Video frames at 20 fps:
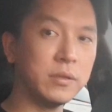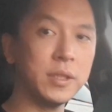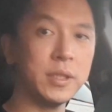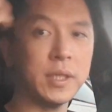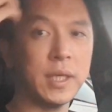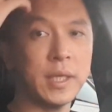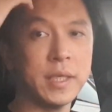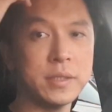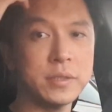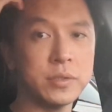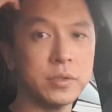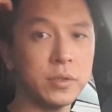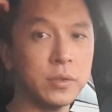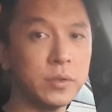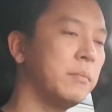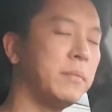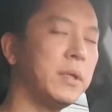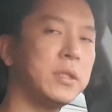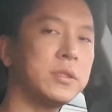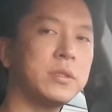데다 했죠
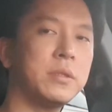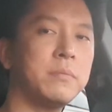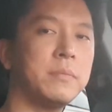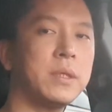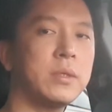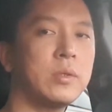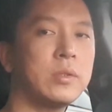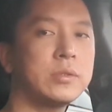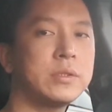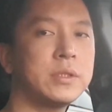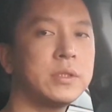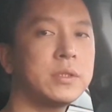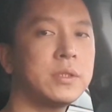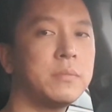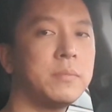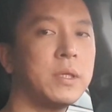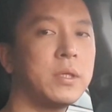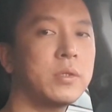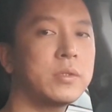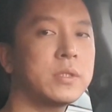8천만원
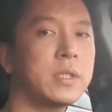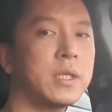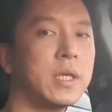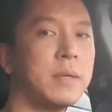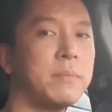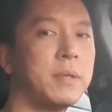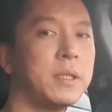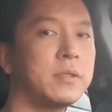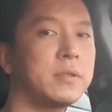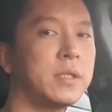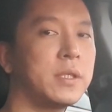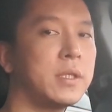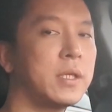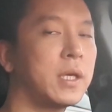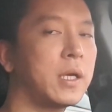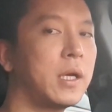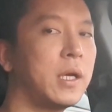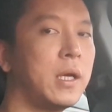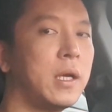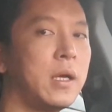7천만원짜리
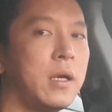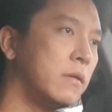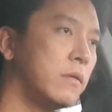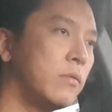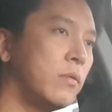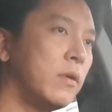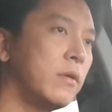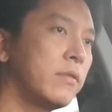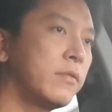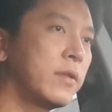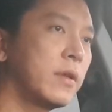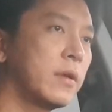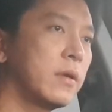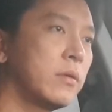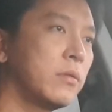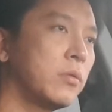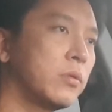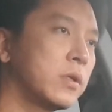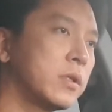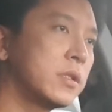아파트에다가 월세를
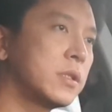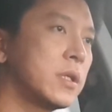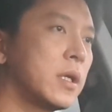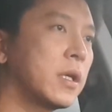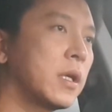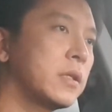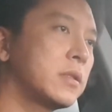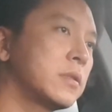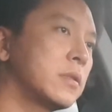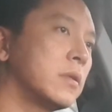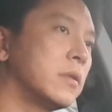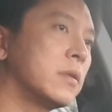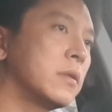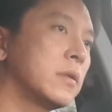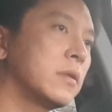놓기 시작했죠